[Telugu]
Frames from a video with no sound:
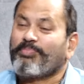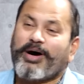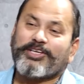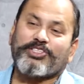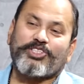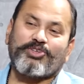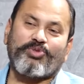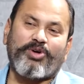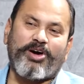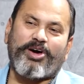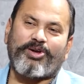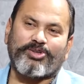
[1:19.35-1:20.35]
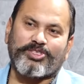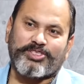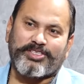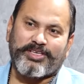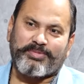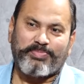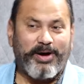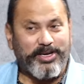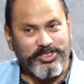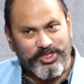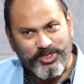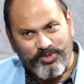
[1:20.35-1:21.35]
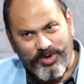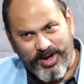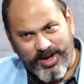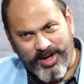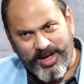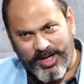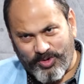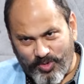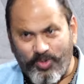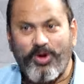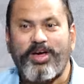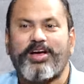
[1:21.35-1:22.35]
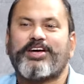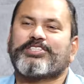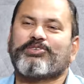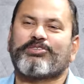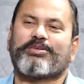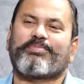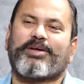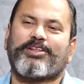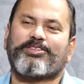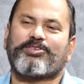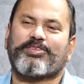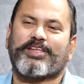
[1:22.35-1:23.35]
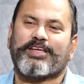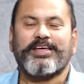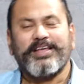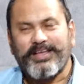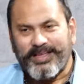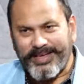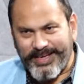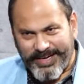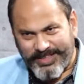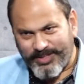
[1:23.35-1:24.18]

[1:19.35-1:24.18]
పాజిటివ్గా ఆలోచిస్తే పాజిటివ్గా అనుకూలంగా జీవితం మారుతుందని నీకు